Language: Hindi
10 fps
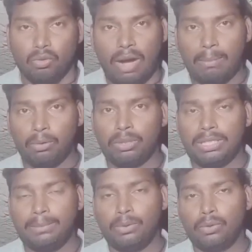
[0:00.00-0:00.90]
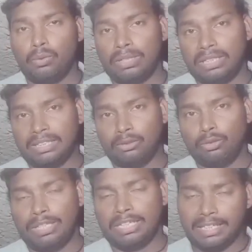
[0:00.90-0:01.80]
तो आप लोग इस वीडियो को अंत तक
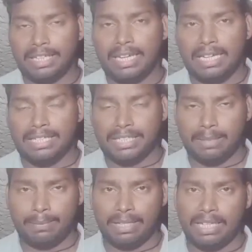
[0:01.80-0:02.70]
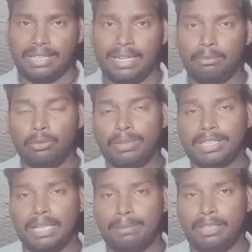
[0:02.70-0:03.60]
जरूर देखिएगा इससे पहले यदि आप लोग मेरे
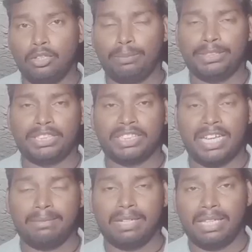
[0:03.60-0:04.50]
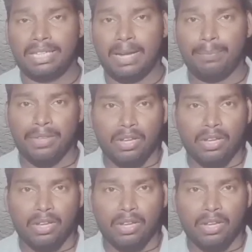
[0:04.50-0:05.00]
चैनल पे नए प्लीज सब्सक्राइब कर लेना